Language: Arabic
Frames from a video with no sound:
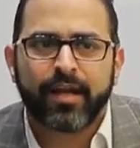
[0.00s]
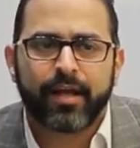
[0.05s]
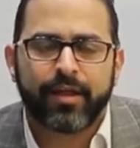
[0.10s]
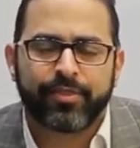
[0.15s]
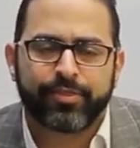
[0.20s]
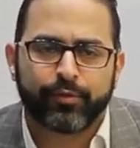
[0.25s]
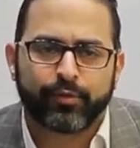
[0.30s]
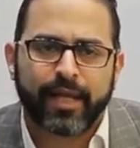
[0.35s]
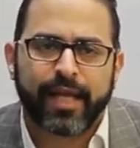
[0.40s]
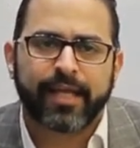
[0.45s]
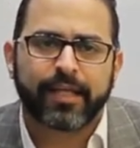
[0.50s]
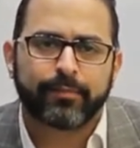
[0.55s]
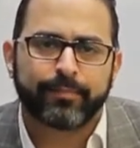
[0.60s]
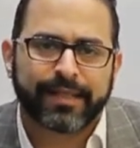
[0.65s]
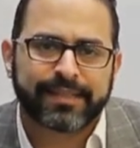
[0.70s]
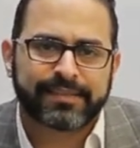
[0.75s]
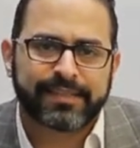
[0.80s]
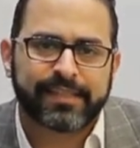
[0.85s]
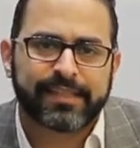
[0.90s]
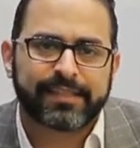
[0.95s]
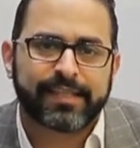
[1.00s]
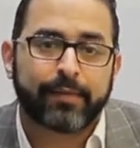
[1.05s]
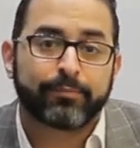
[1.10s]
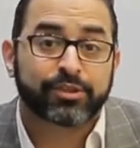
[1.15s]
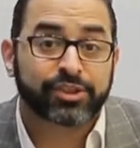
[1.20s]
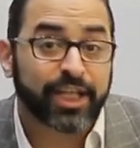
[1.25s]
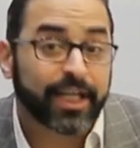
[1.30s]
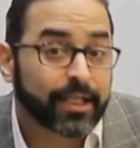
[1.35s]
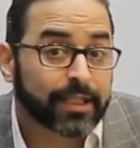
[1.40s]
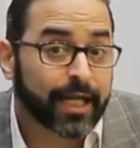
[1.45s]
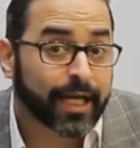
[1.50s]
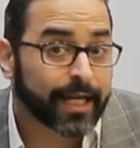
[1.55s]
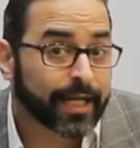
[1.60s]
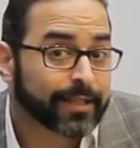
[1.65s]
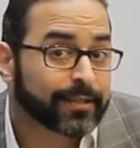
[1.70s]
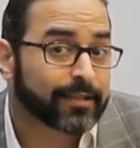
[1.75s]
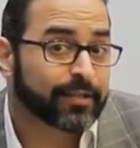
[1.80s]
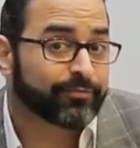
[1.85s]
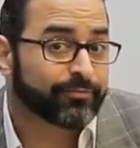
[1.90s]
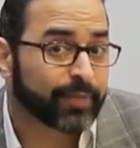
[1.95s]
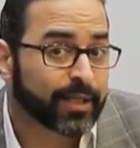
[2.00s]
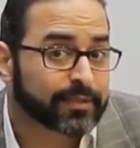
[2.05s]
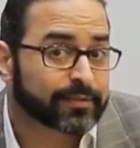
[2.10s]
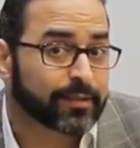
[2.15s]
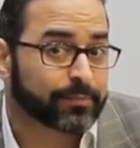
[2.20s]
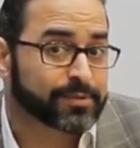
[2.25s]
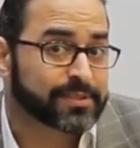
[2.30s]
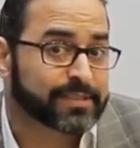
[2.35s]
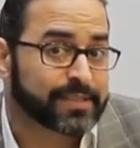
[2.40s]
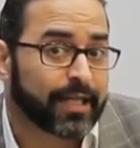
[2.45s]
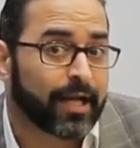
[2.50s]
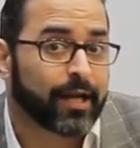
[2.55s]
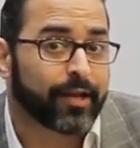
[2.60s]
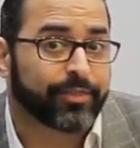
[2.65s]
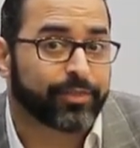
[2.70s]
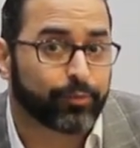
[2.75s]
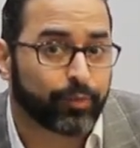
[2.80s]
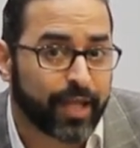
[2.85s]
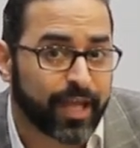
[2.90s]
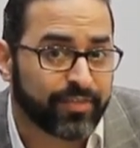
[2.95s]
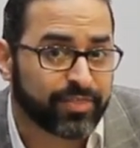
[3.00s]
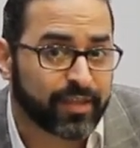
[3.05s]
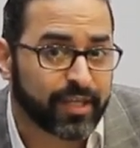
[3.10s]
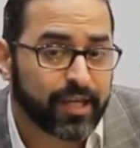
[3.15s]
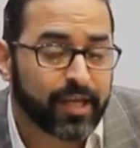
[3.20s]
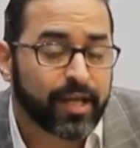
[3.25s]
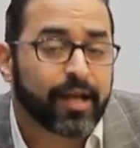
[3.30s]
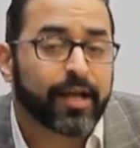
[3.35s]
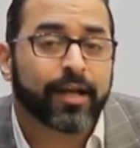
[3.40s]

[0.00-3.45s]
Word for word: الثنائي البكتيري ده مش احنا خدنا في مكتب الصحه الثلاثي